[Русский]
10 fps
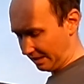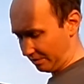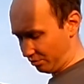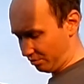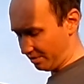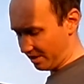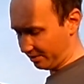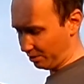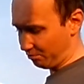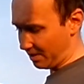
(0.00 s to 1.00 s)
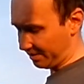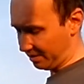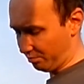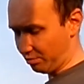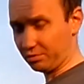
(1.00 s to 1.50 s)
Но если у вас
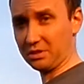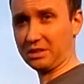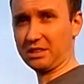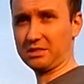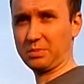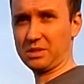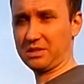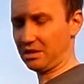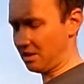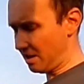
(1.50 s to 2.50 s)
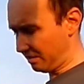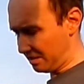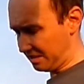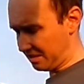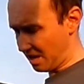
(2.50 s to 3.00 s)
работает как по
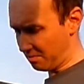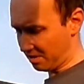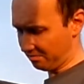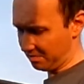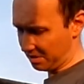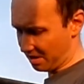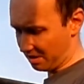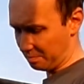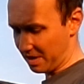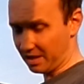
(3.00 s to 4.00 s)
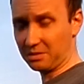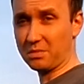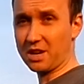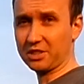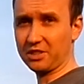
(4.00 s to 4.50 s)
стандартной схеме, ветряк перед
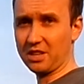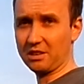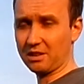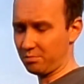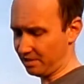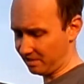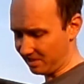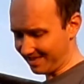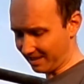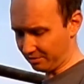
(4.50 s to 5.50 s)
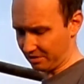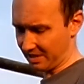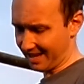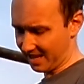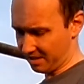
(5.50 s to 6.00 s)
башней, обратите вот
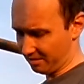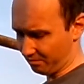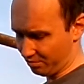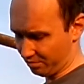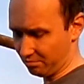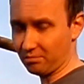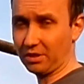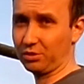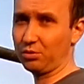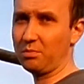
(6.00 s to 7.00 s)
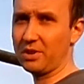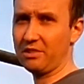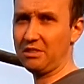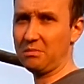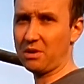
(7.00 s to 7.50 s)
на это вот
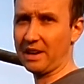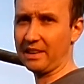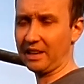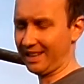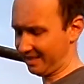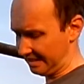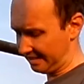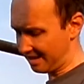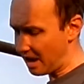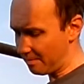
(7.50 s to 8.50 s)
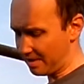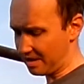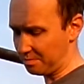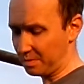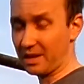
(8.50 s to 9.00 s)
особое внимание. Это
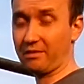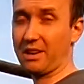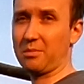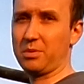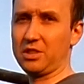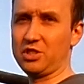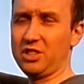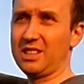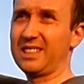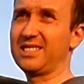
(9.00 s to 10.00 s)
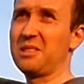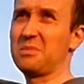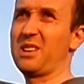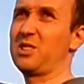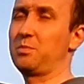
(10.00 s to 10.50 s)
самая первая причина,
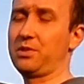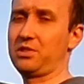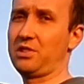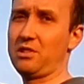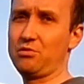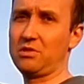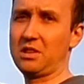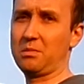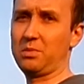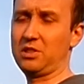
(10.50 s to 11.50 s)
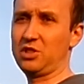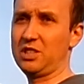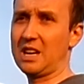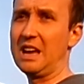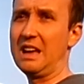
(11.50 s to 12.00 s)
самая распространенная
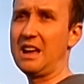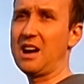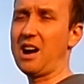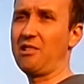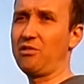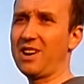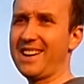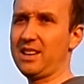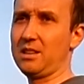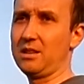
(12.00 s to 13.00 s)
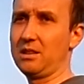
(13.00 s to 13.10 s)
причина аварий